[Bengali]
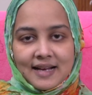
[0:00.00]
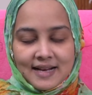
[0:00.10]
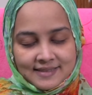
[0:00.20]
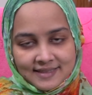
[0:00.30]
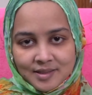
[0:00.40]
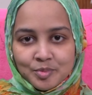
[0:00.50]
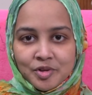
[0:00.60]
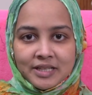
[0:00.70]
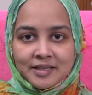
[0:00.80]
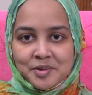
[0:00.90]
আসসালামু
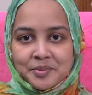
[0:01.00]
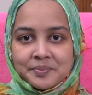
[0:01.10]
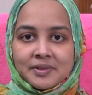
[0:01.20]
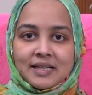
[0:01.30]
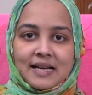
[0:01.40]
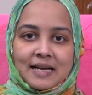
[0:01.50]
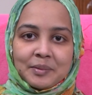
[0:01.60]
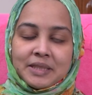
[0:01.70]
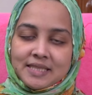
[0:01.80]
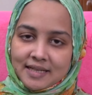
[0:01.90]
আলাইকুম
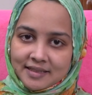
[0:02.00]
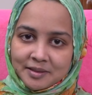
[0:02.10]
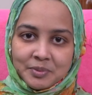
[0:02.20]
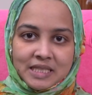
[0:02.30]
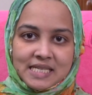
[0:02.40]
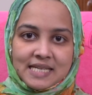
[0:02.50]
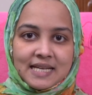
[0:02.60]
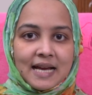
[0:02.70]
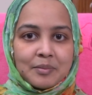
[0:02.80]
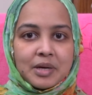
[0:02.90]
আমি জানাত বৃষ্টি
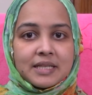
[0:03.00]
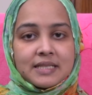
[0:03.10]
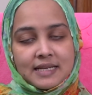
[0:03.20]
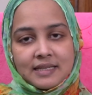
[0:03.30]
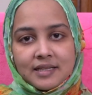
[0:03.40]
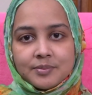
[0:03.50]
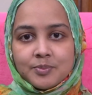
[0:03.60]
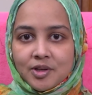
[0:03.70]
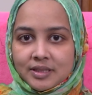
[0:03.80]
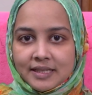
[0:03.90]
আমার ডেইলি লাইফ
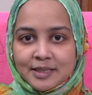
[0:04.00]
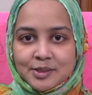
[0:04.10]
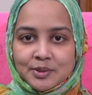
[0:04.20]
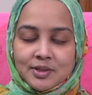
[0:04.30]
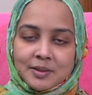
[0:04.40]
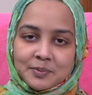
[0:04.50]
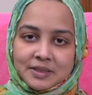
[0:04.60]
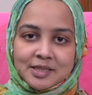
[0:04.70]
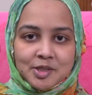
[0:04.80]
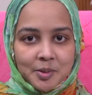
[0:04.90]
ব্লগ দেখার জন্য
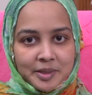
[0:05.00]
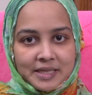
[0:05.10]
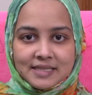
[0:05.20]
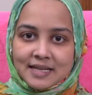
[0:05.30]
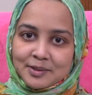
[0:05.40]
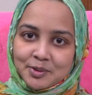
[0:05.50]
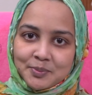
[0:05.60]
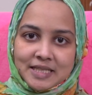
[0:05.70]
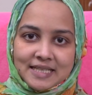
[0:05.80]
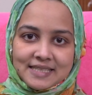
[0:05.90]
আপনাদের সবাইকে স্বাগতম
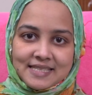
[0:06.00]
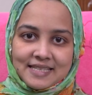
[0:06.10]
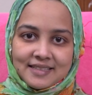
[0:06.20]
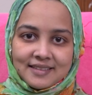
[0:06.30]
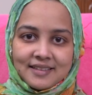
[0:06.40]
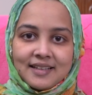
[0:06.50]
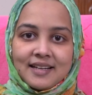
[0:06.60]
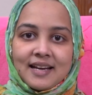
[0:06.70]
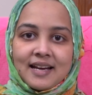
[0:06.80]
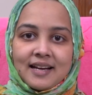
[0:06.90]
জানাচ্ছি
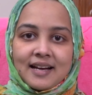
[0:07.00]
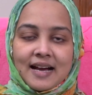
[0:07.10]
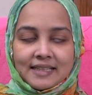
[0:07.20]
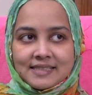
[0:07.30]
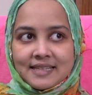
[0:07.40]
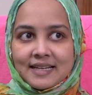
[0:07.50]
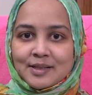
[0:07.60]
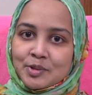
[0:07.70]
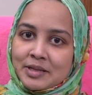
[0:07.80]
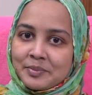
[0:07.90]
আজকে
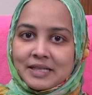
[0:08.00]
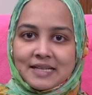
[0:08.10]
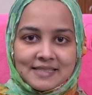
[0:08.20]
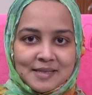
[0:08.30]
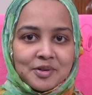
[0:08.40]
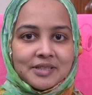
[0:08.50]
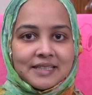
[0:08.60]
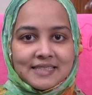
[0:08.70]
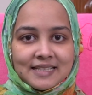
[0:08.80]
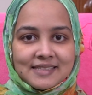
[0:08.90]
আসলে আমার লেজি
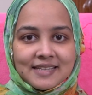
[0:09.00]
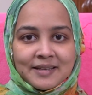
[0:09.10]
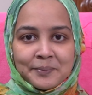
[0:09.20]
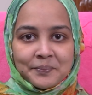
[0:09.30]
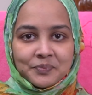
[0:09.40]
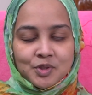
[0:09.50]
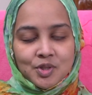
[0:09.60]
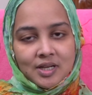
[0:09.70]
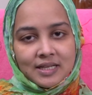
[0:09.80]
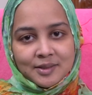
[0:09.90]
মর্নিং যাচ্ছে
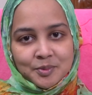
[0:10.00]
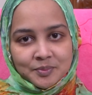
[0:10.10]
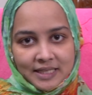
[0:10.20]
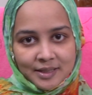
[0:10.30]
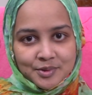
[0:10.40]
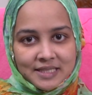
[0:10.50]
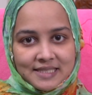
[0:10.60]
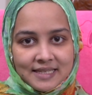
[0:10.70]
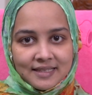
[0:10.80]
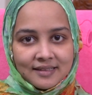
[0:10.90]
সকালে ঘুম থেকে
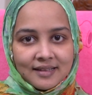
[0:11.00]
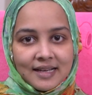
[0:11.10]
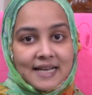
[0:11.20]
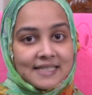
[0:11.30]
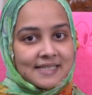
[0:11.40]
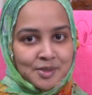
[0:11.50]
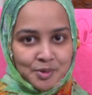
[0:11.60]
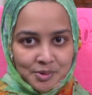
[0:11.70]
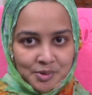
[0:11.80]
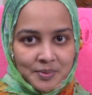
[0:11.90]
উঠেছি আজকে
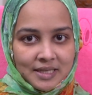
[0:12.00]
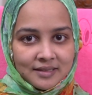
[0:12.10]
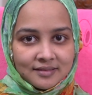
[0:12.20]
শুক্রবার